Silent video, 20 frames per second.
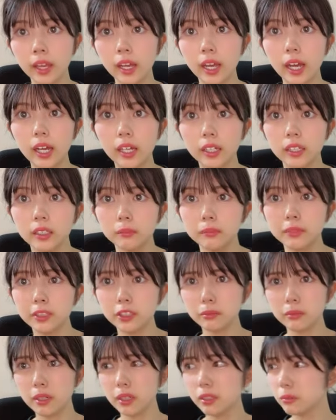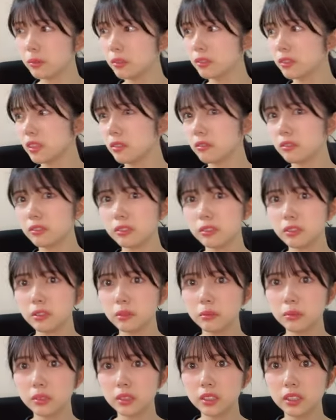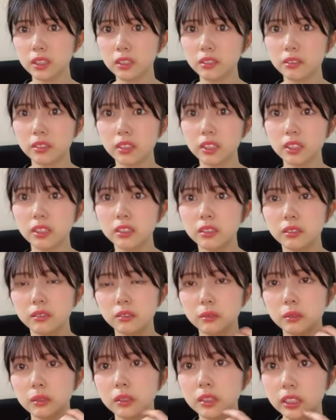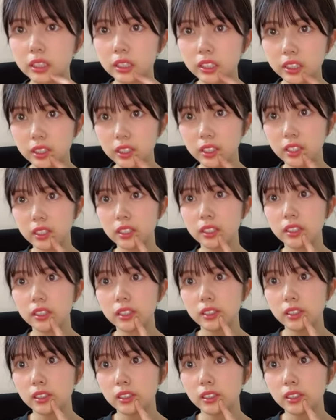あみじまる持ってこようと思ってたのに忘れちゃった